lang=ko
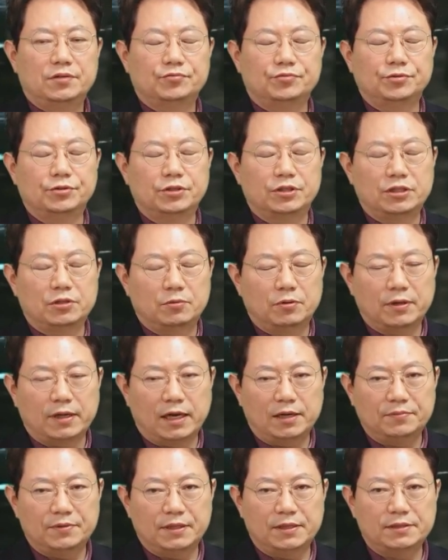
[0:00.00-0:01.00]
운전자 보험에
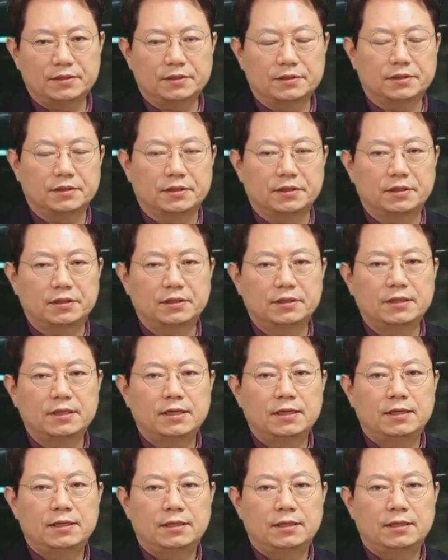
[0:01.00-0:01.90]
가입돼 있어서